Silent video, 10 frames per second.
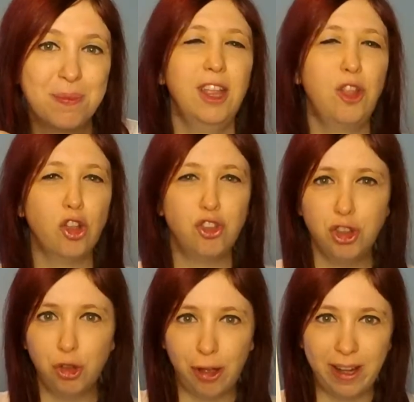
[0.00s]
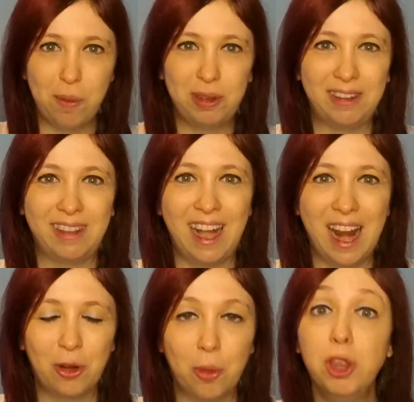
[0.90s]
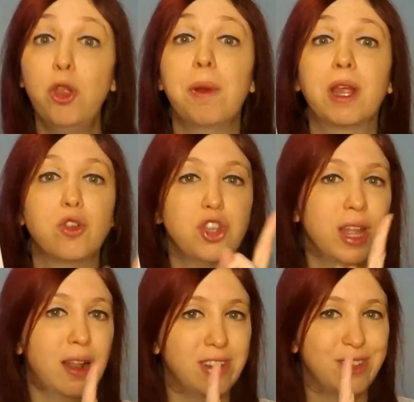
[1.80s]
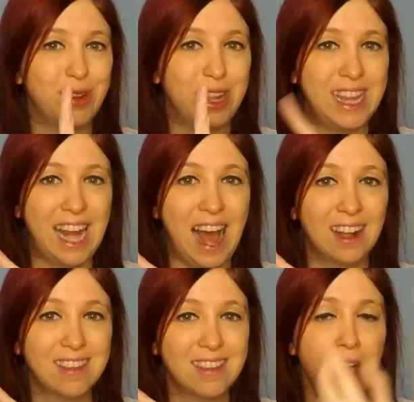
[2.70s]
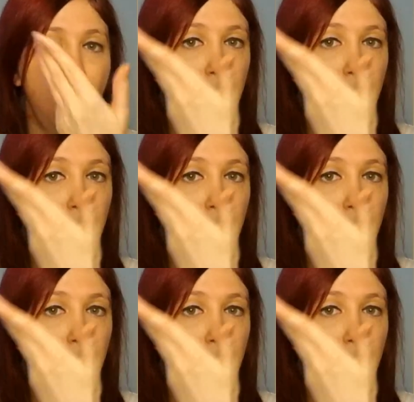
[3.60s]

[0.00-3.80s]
Ed oggi torniamo a trattare l'argomento perché è uscita la versione deluxe,